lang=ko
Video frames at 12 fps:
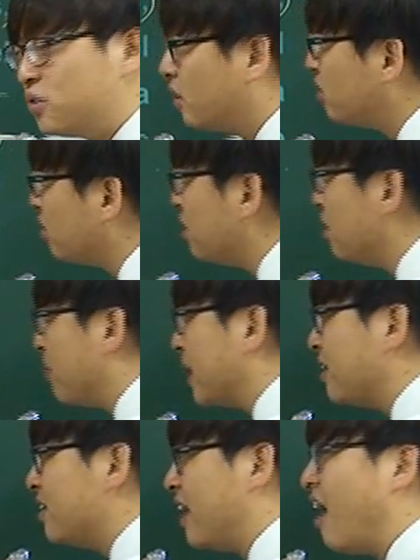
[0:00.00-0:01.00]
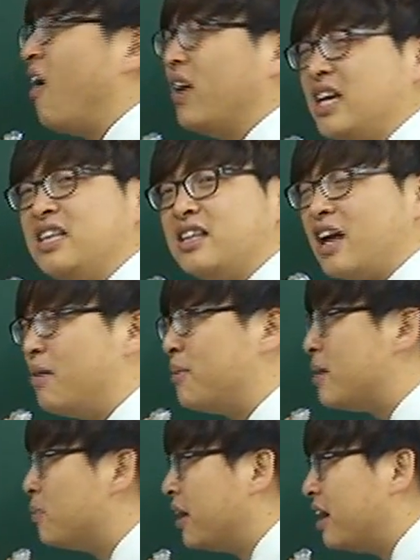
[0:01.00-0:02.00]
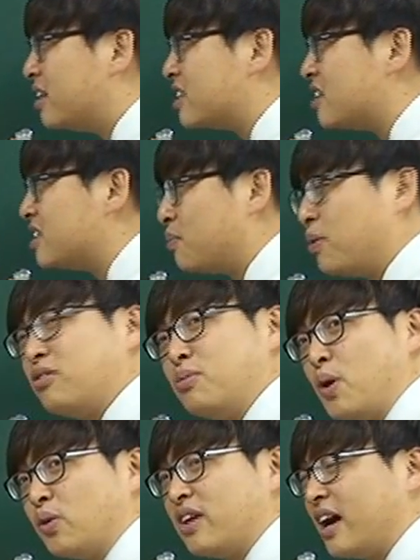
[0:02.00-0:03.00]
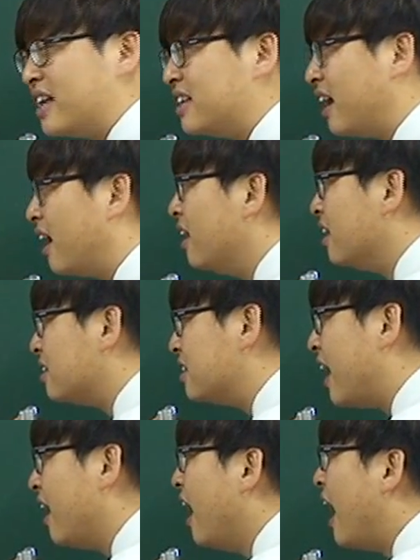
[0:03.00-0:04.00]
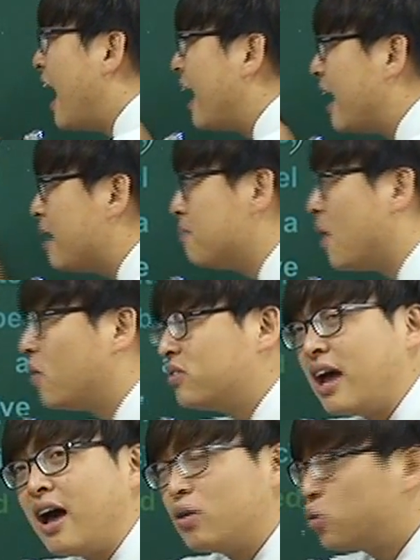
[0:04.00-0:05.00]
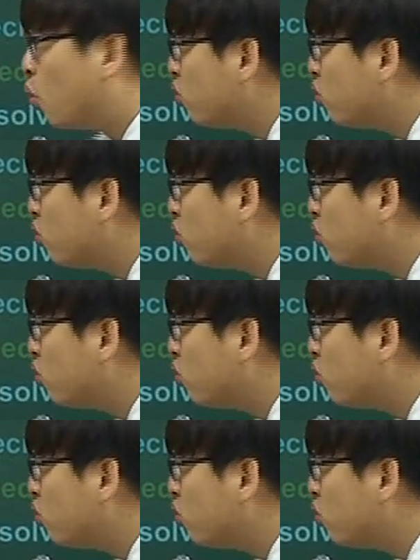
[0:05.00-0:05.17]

그래서 뒤를 봤더니 어 일이 다음에 이번에는 전치사 플러스 명사가 아니라 그냥 하나의 명사